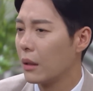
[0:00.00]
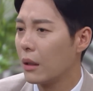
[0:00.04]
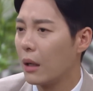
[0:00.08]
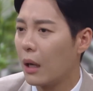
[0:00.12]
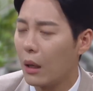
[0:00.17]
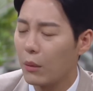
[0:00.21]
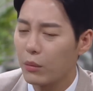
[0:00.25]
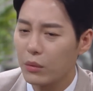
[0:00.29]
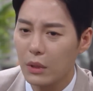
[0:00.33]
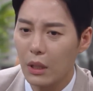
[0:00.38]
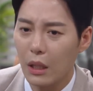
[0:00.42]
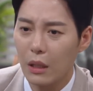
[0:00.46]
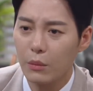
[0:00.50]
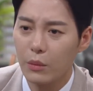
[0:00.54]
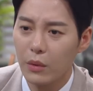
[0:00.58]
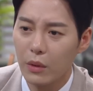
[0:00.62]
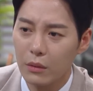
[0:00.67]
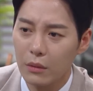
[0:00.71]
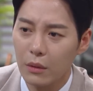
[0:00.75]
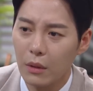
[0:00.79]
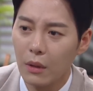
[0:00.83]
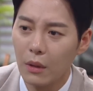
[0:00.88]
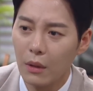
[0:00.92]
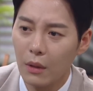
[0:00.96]
아버지
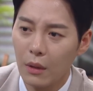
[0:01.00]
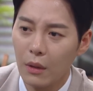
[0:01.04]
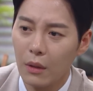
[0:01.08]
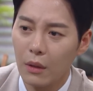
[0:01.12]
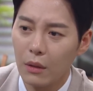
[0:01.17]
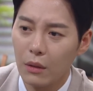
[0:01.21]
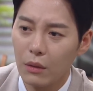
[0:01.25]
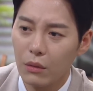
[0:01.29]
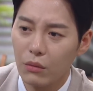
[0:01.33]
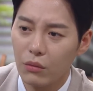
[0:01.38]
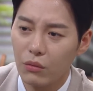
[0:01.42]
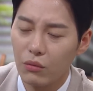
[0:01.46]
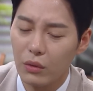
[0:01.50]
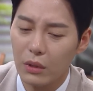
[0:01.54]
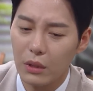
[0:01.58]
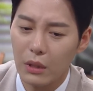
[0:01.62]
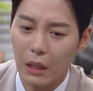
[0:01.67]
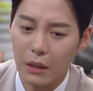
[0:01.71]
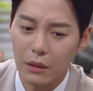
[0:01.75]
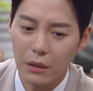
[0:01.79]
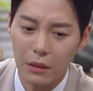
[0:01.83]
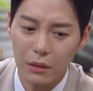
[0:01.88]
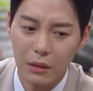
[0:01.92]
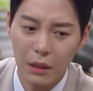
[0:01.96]
알면 유리
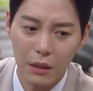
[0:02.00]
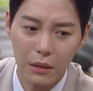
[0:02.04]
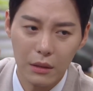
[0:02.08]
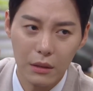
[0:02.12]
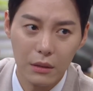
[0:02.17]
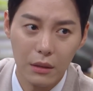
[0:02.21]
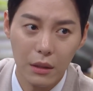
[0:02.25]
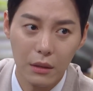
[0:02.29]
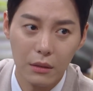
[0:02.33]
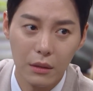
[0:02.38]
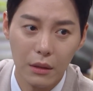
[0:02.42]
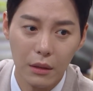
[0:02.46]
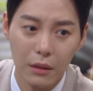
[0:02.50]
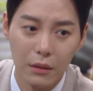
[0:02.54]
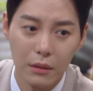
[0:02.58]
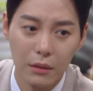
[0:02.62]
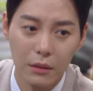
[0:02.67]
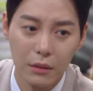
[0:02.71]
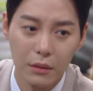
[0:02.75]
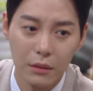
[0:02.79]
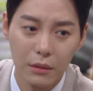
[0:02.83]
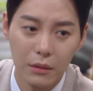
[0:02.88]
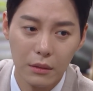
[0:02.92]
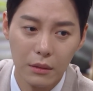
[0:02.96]
당장 잘릴 텐데.
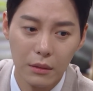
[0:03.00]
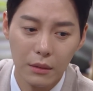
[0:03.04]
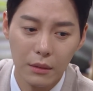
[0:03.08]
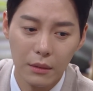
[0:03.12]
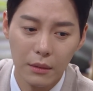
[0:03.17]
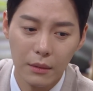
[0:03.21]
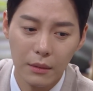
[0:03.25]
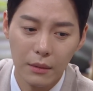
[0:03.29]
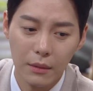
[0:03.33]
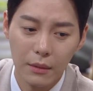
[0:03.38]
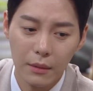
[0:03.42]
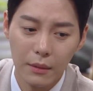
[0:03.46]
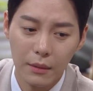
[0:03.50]
그럼